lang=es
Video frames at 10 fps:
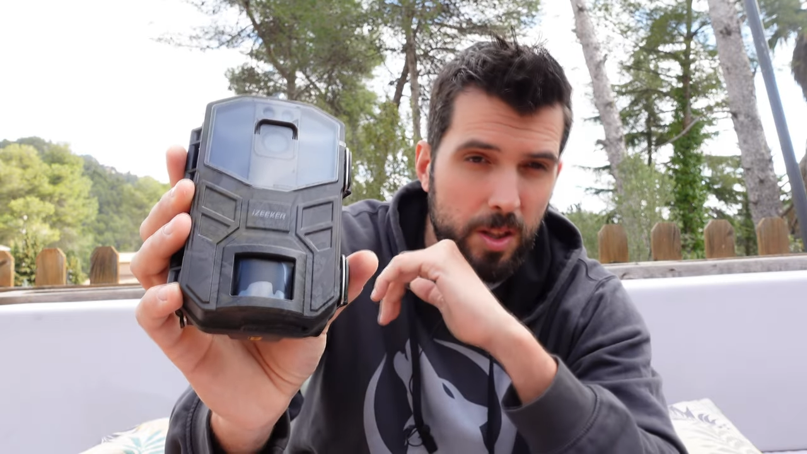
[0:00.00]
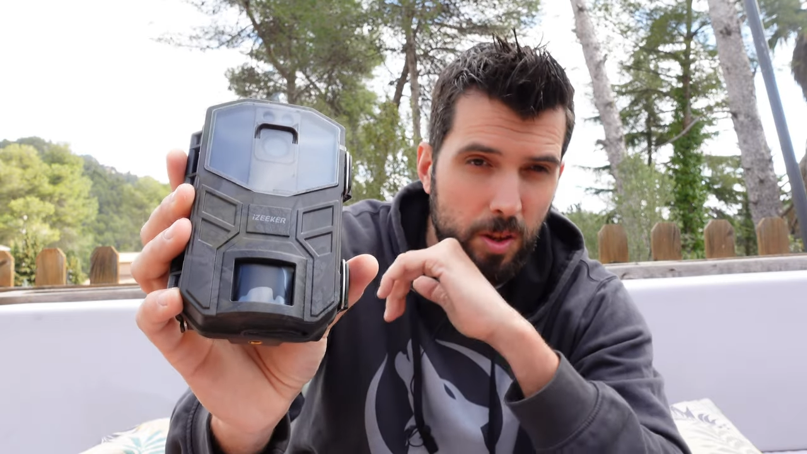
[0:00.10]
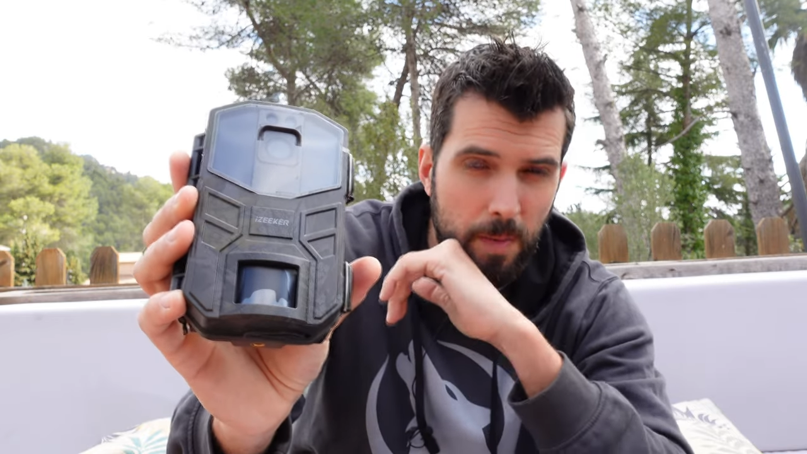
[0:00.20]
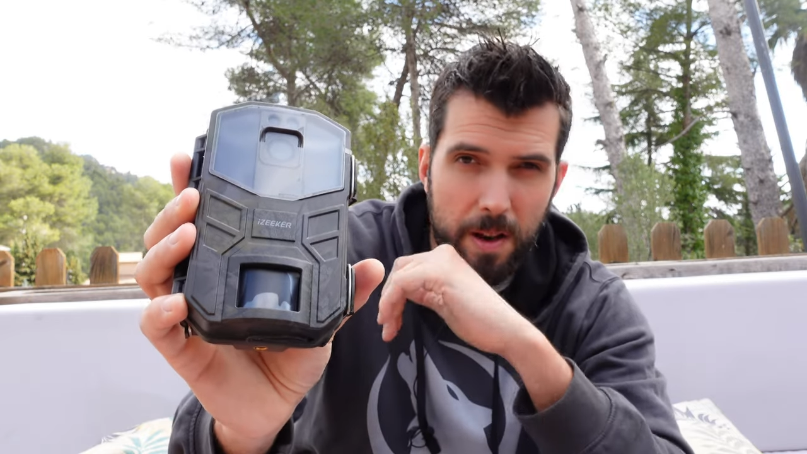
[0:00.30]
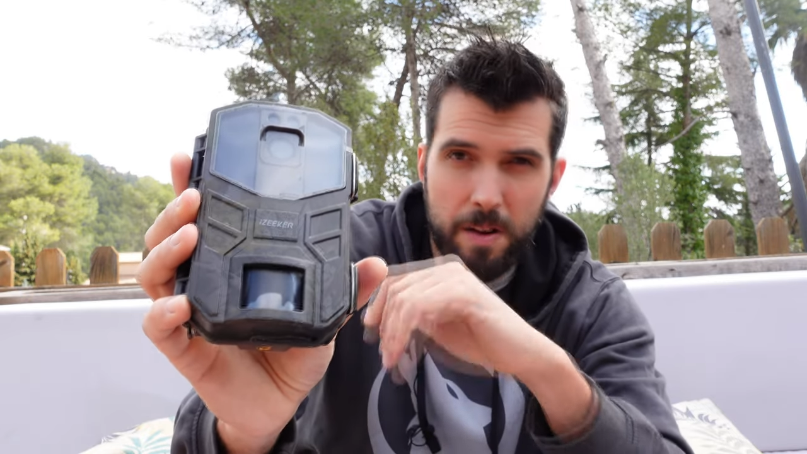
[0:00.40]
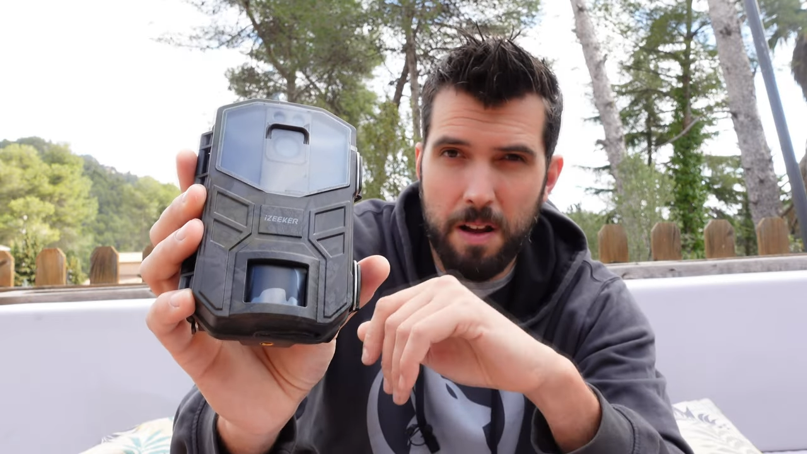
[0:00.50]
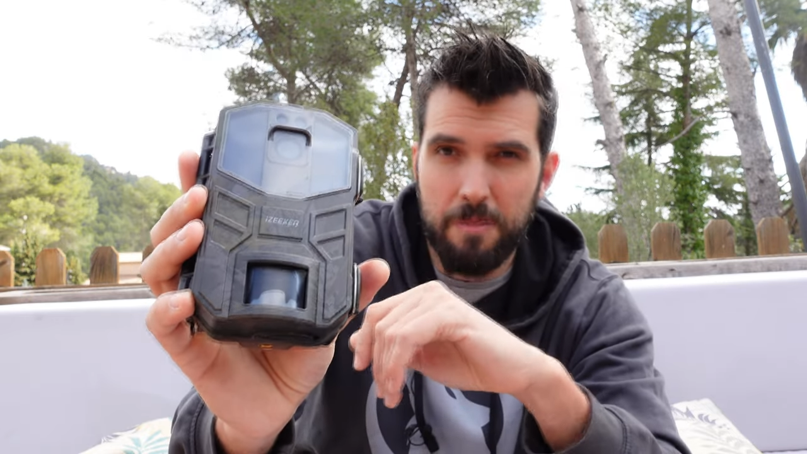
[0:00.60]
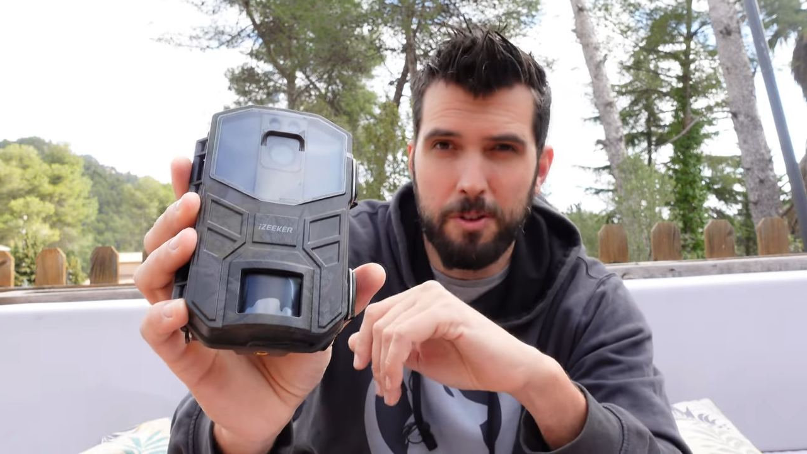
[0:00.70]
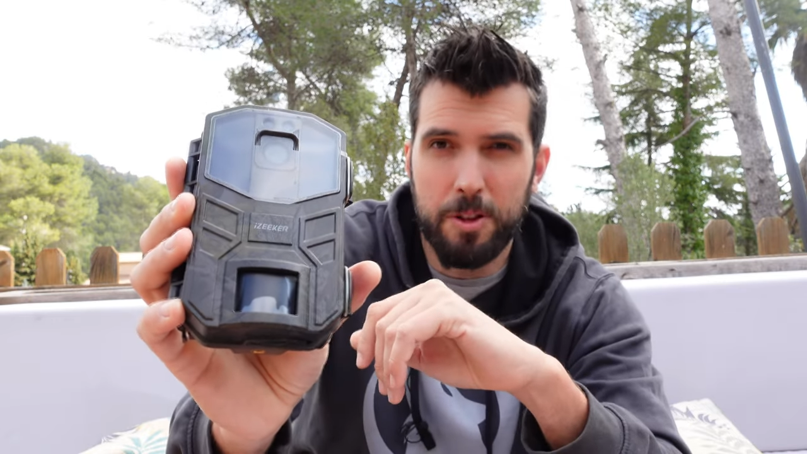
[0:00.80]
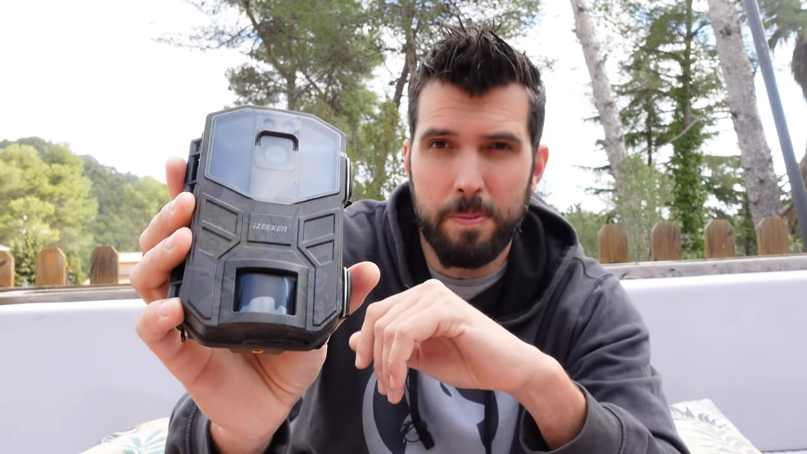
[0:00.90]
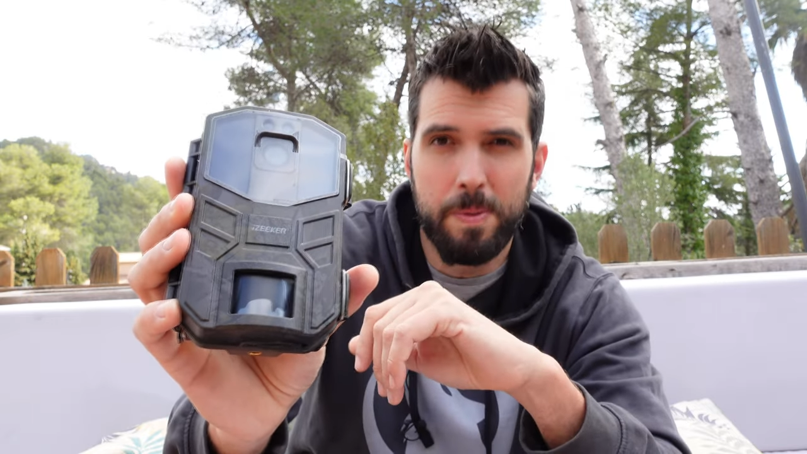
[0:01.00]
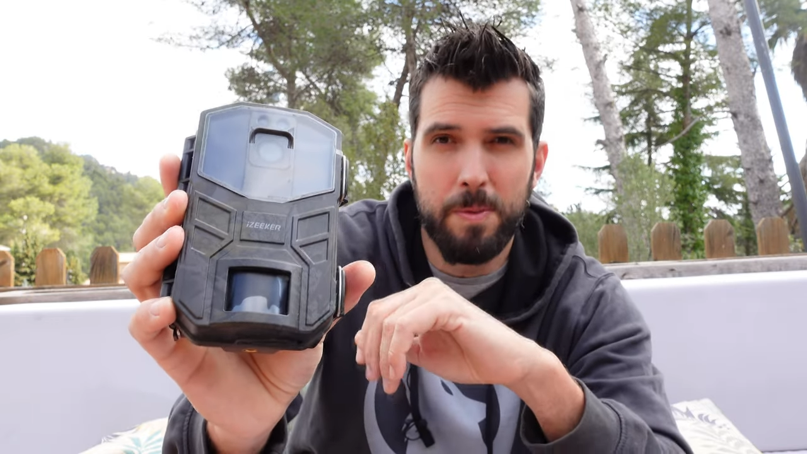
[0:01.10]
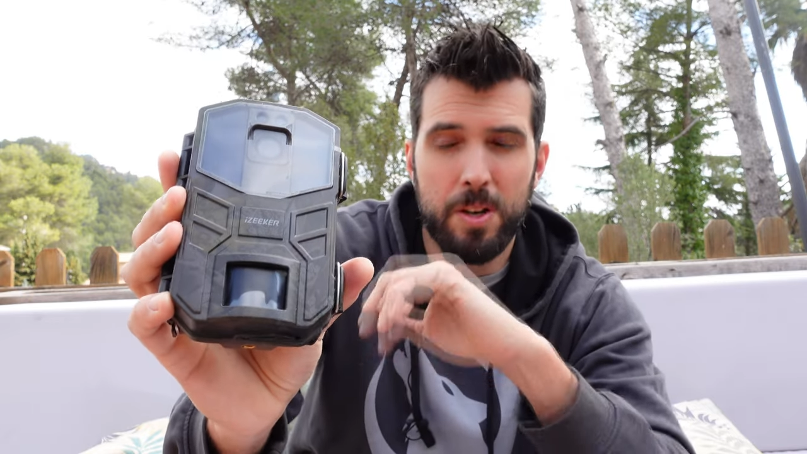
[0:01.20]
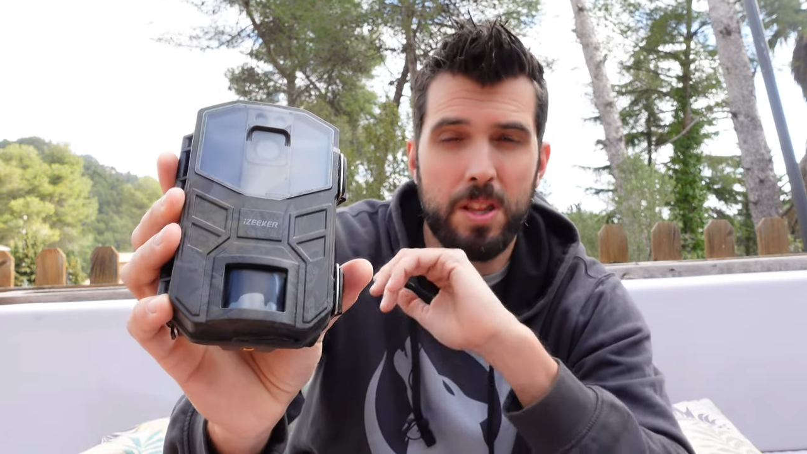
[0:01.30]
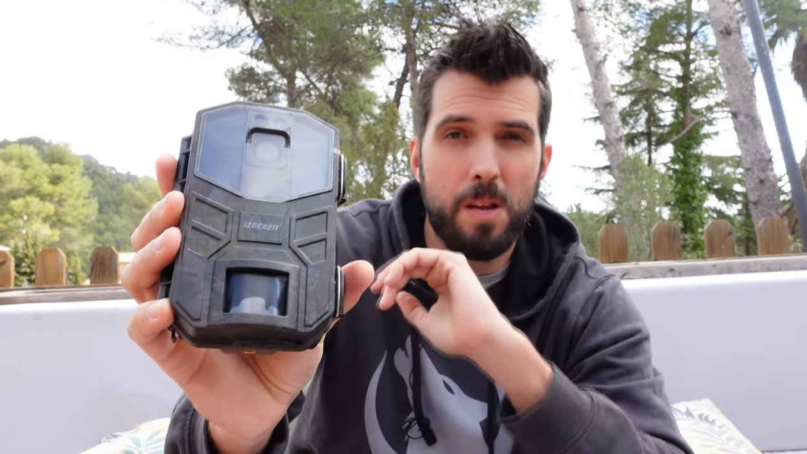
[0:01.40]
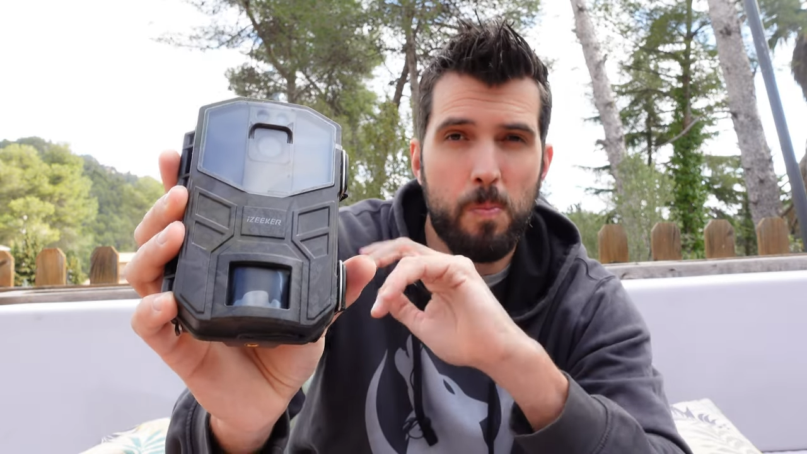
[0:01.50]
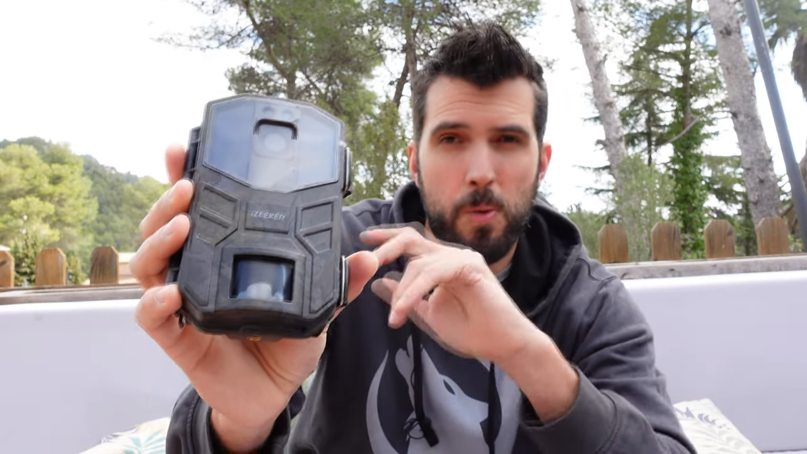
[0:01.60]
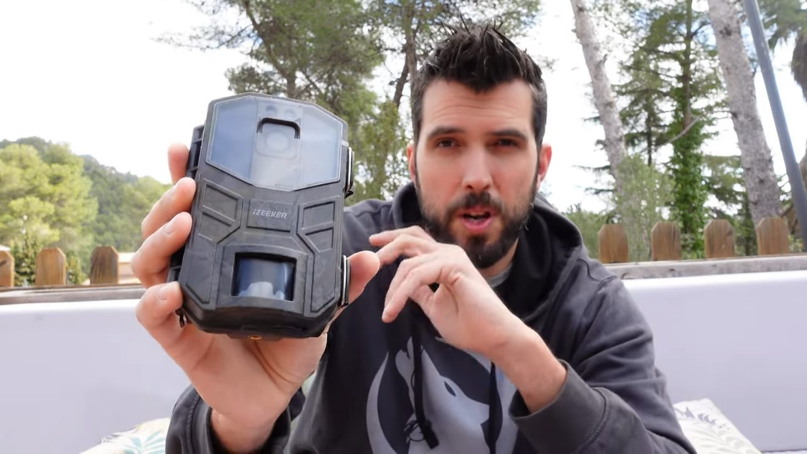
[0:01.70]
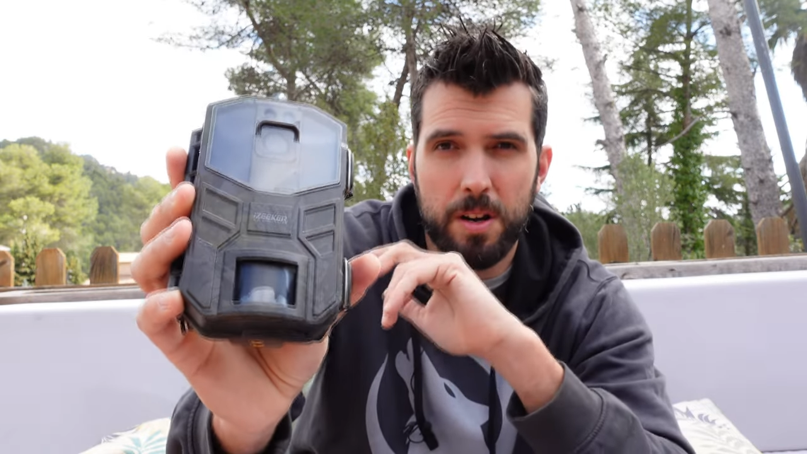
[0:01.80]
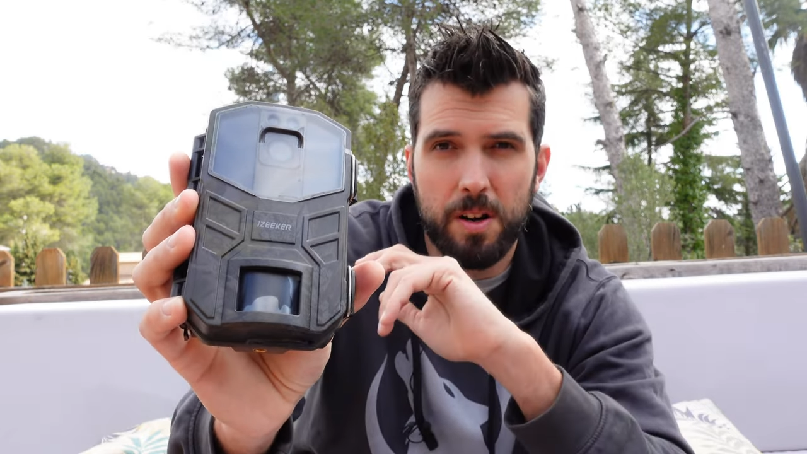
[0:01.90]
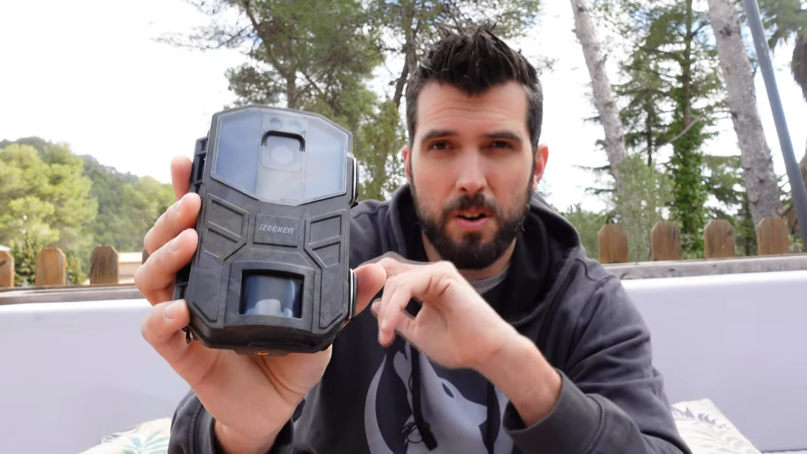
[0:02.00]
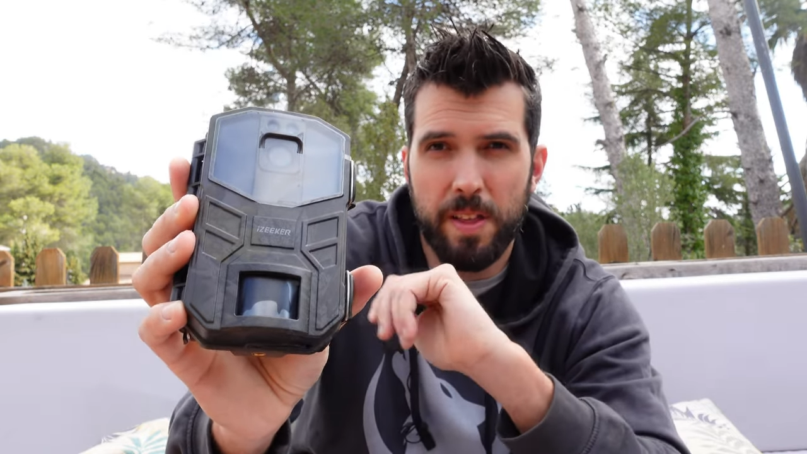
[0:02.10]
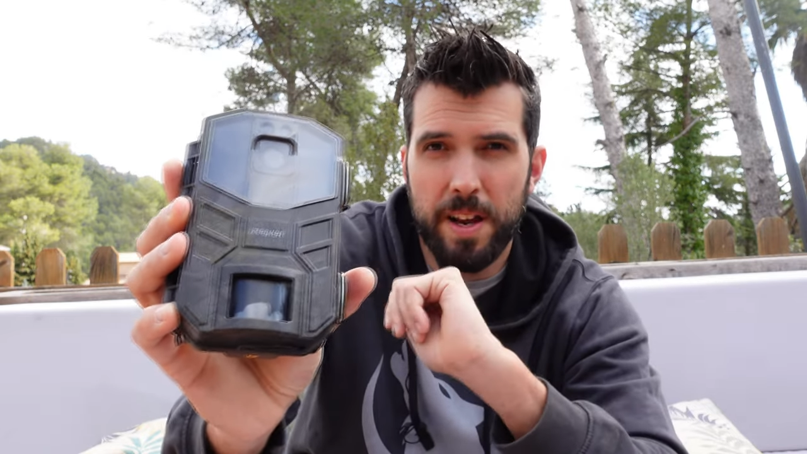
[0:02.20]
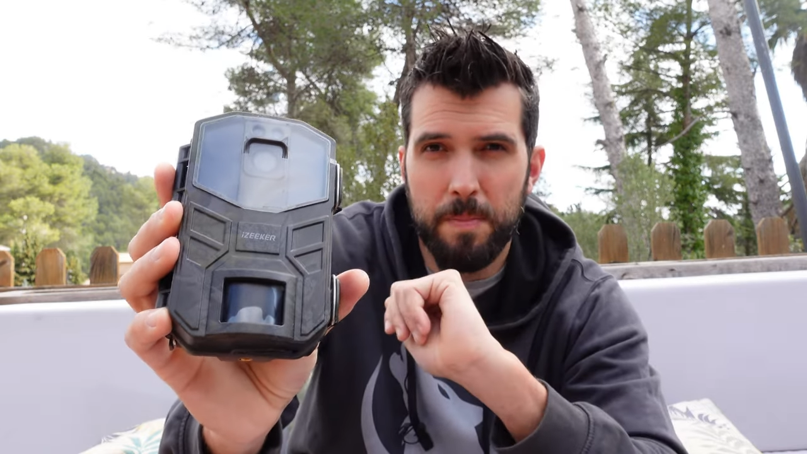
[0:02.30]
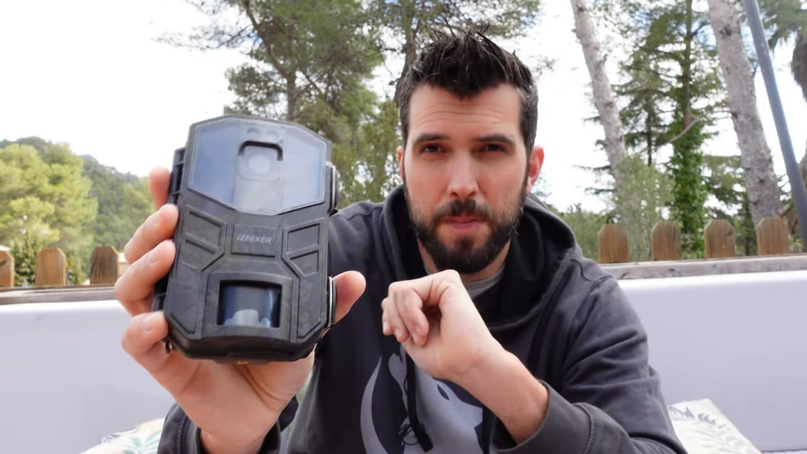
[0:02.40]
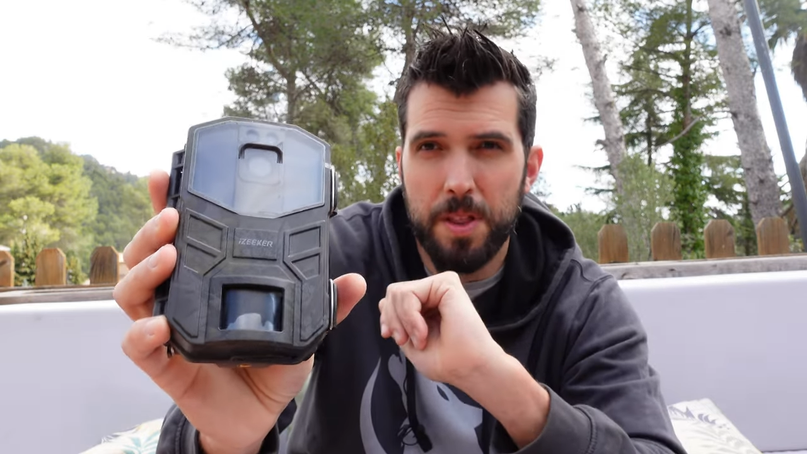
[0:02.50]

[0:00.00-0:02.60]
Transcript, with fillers: tomar unas fotos primero y después recordar en